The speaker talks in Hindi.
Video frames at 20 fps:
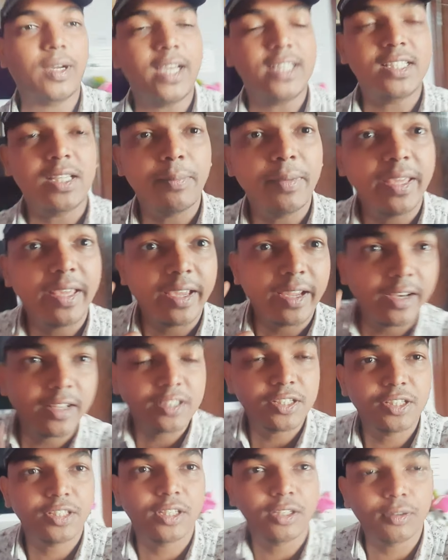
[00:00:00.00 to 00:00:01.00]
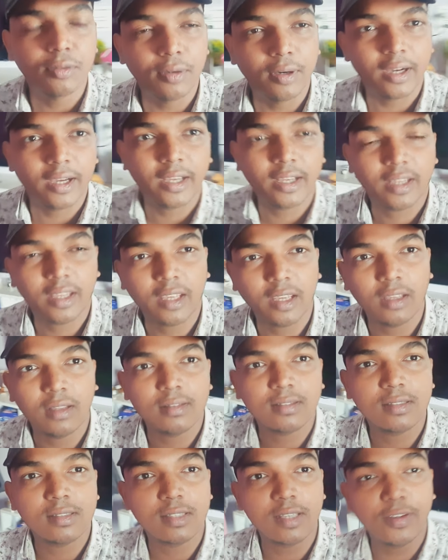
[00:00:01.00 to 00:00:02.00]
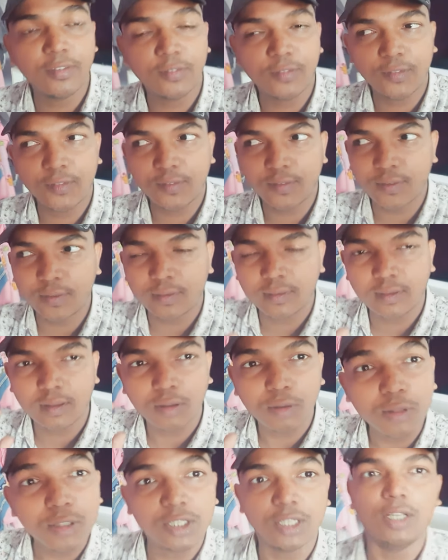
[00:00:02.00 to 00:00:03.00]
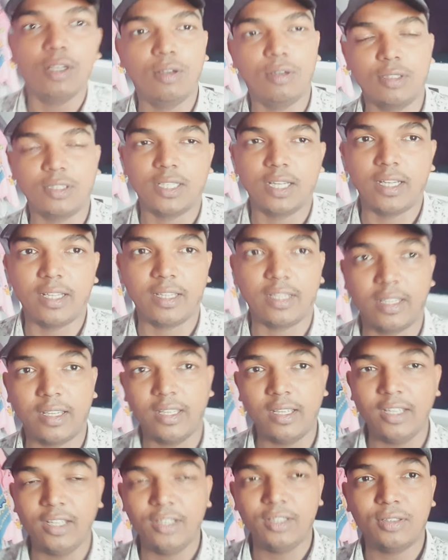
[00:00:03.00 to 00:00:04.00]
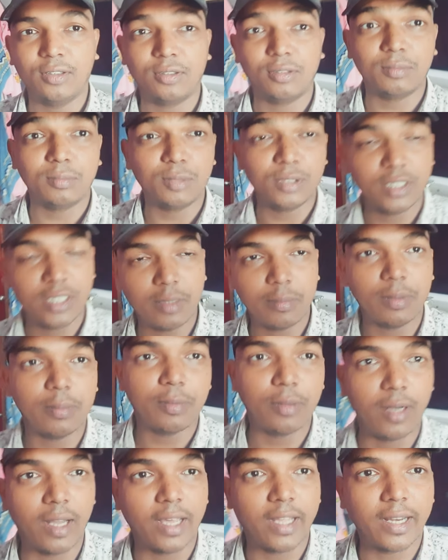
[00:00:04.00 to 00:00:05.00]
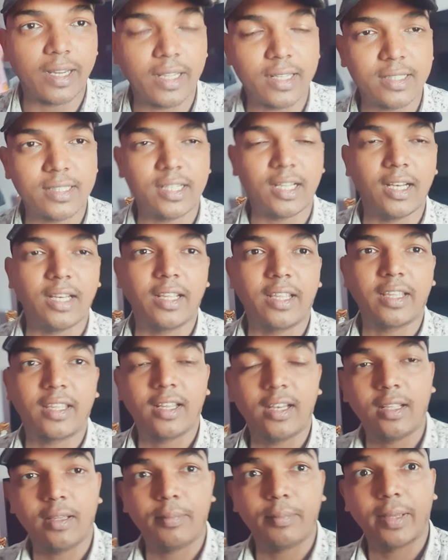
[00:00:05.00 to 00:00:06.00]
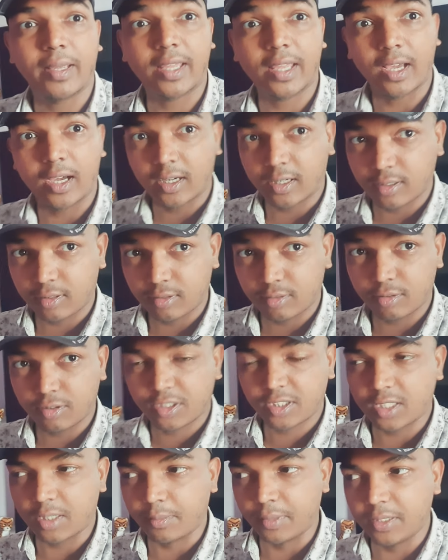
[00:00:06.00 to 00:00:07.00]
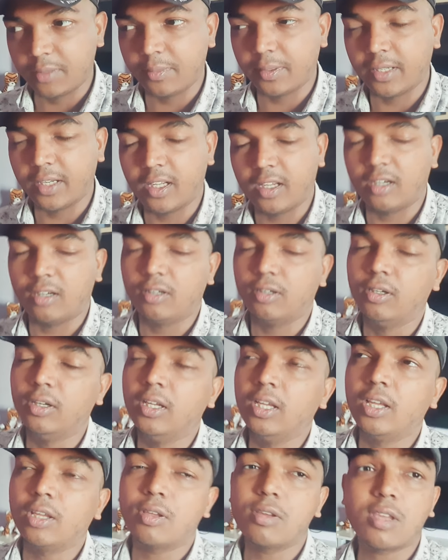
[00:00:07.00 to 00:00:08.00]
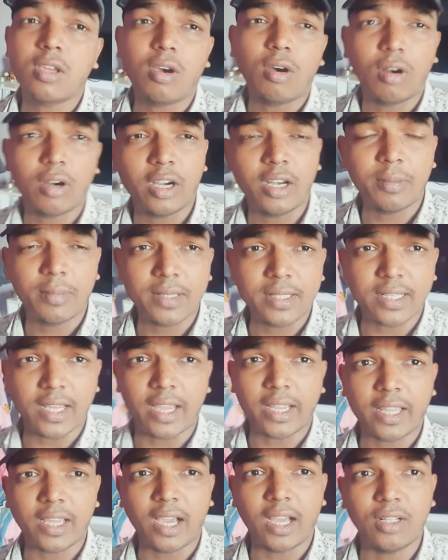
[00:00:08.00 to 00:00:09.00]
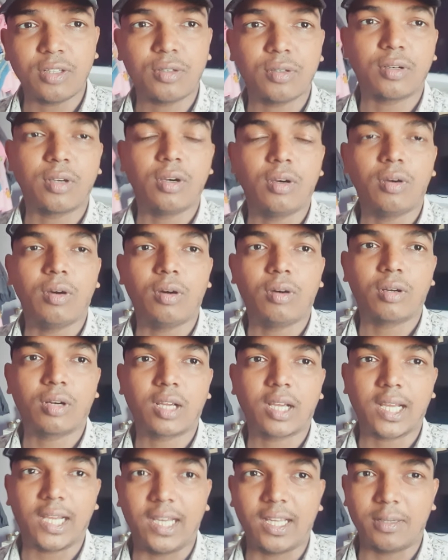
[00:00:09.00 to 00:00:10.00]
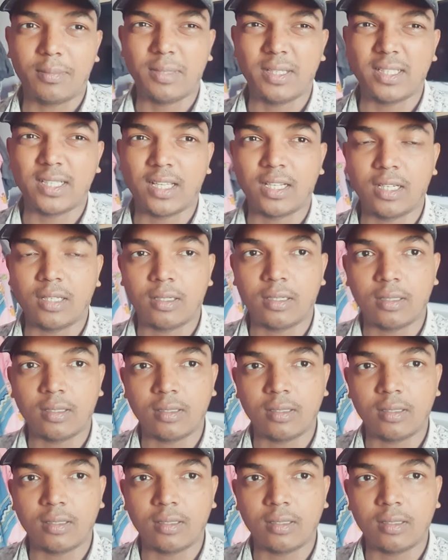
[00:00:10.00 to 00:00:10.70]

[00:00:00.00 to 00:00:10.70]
गाय सभी ये डिसीजन हुआ है कि सिर्फ कुछ ही लोग जलेंगे तो मुझे भी बुला रहे हैं चलने के लिए मैं क्या करूँ कुछ समझ में ना आऊँ क्योंकि ऑलरेडी मैं जाके आ चुका हूँ और कार में जाना